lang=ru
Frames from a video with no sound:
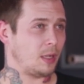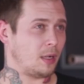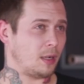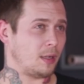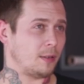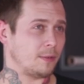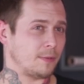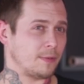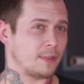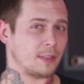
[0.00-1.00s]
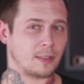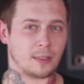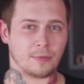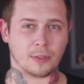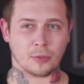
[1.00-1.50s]
А
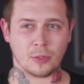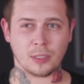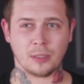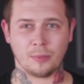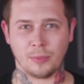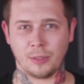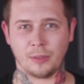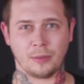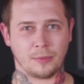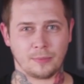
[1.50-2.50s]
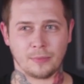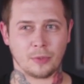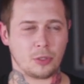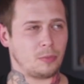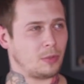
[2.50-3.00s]
со взрослыми
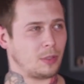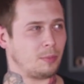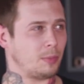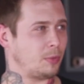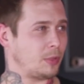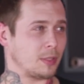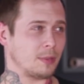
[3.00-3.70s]
очень много бабулек